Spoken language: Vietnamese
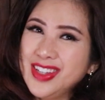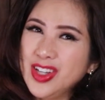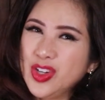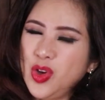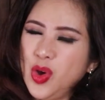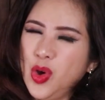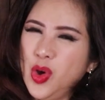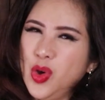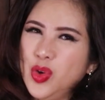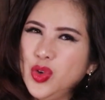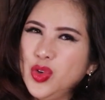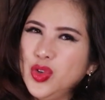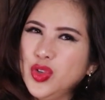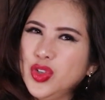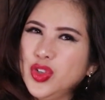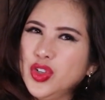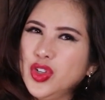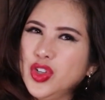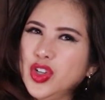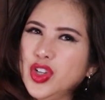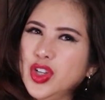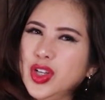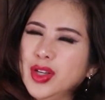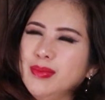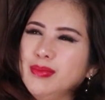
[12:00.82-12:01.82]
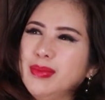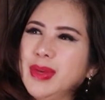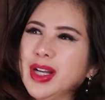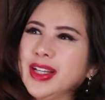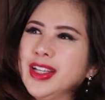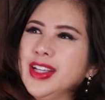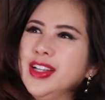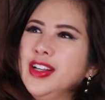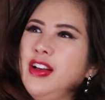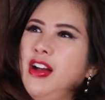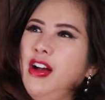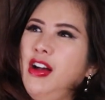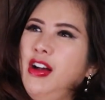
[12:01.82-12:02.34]
chân cho cô mà
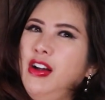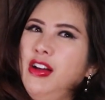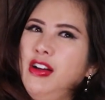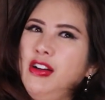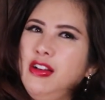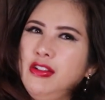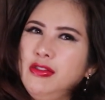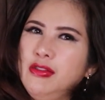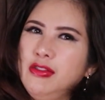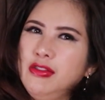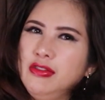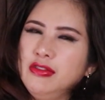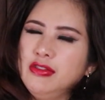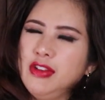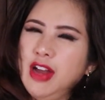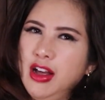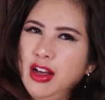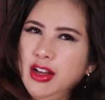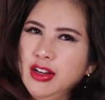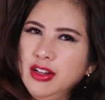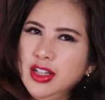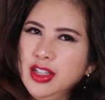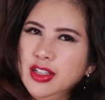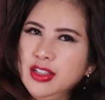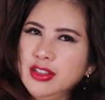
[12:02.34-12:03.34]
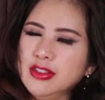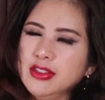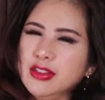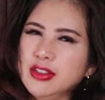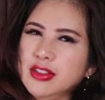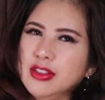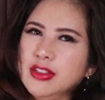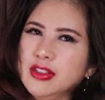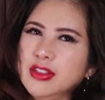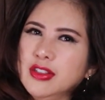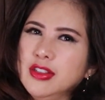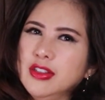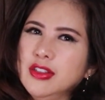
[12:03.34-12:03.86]
cái con đó đó
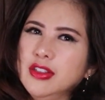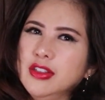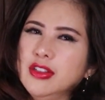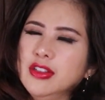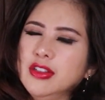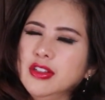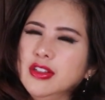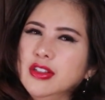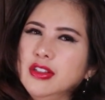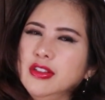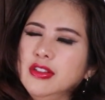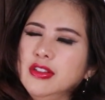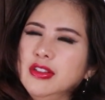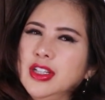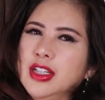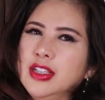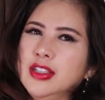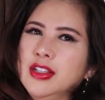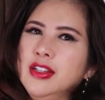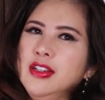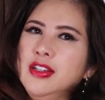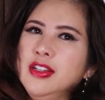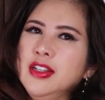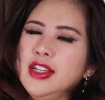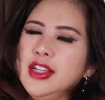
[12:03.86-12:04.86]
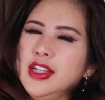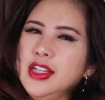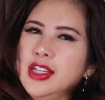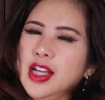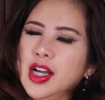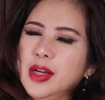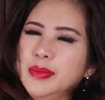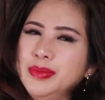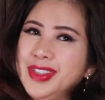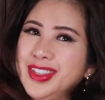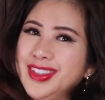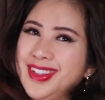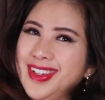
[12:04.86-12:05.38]
là nó lì
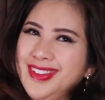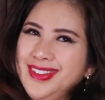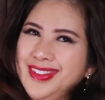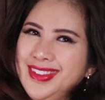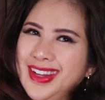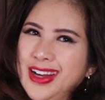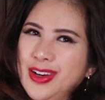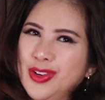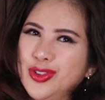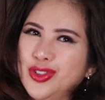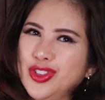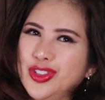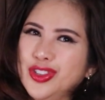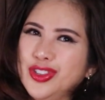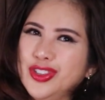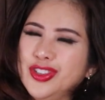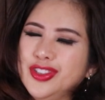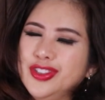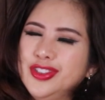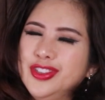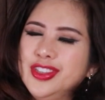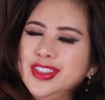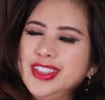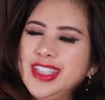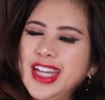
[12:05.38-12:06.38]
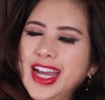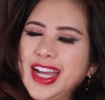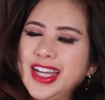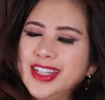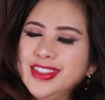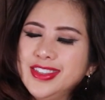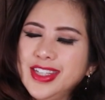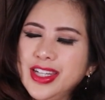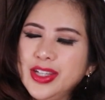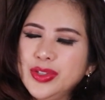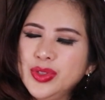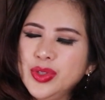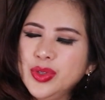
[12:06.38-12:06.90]
lợm nó cứng đầu nó
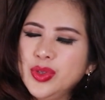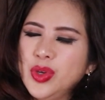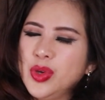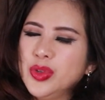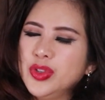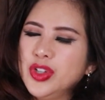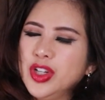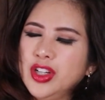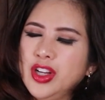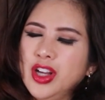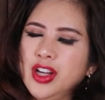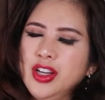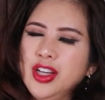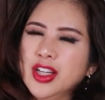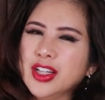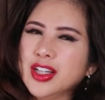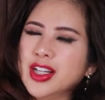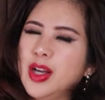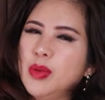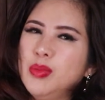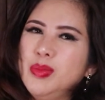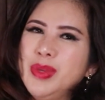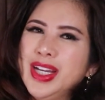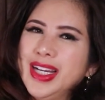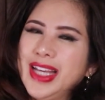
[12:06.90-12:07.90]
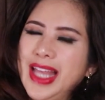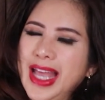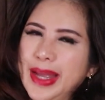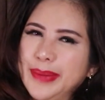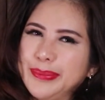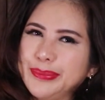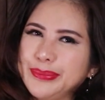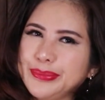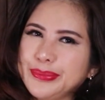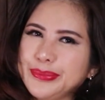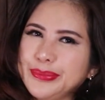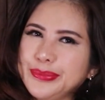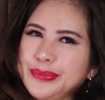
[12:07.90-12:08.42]
trả treo với cô nó nói là nó không biết làm
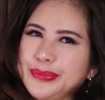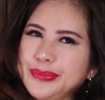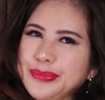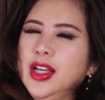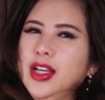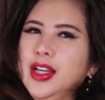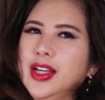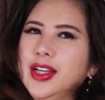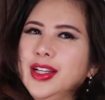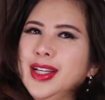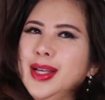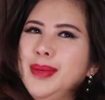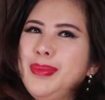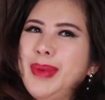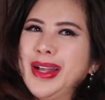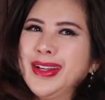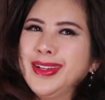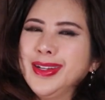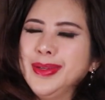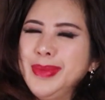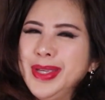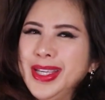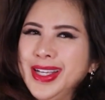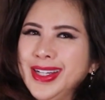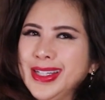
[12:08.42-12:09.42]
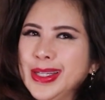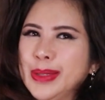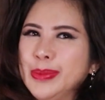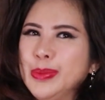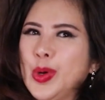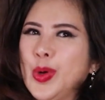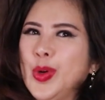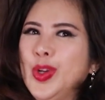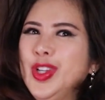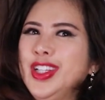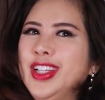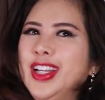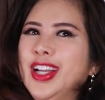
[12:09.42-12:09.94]
các bạn có biết là
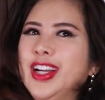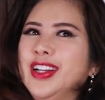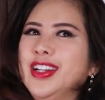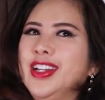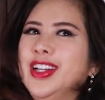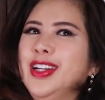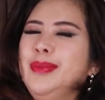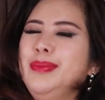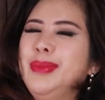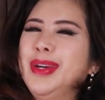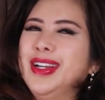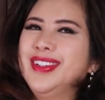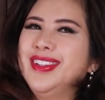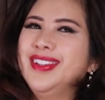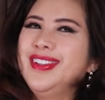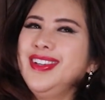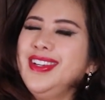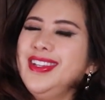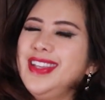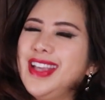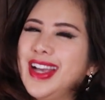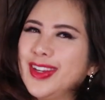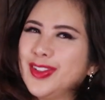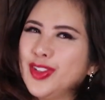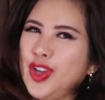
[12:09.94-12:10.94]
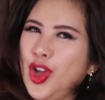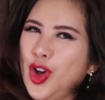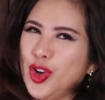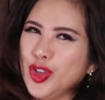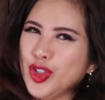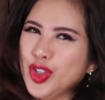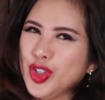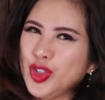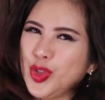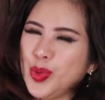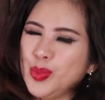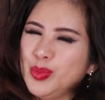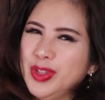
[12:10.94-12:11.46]
mỗi lần mà nó đi giặt
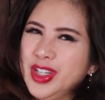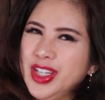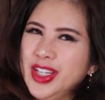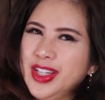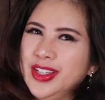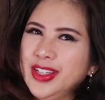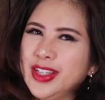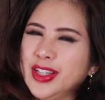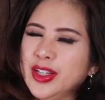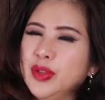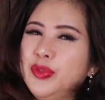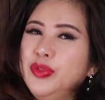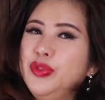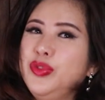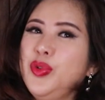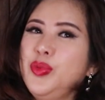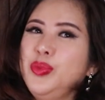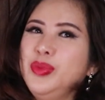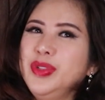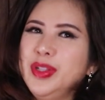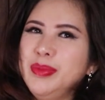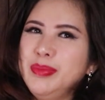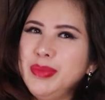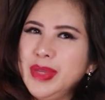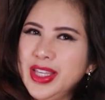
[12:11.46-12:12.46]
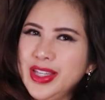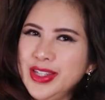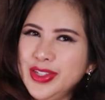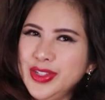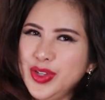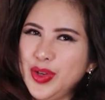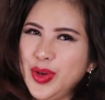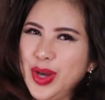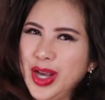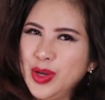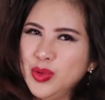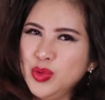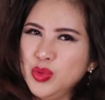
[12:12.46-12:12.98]
đồ cho tụng liên là nó phun nước miếng
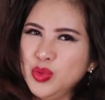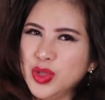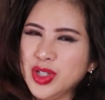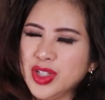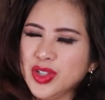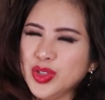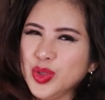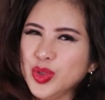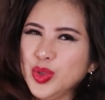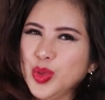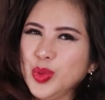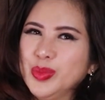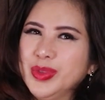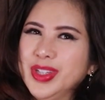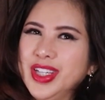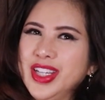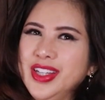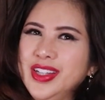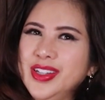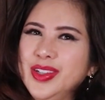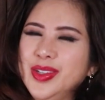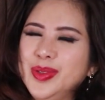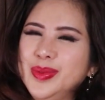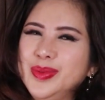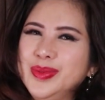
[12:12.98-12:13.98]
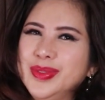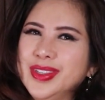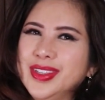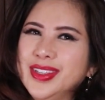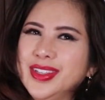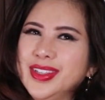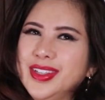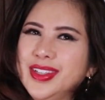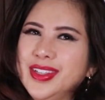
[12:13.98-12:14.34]
vô áo quần của tụng liên không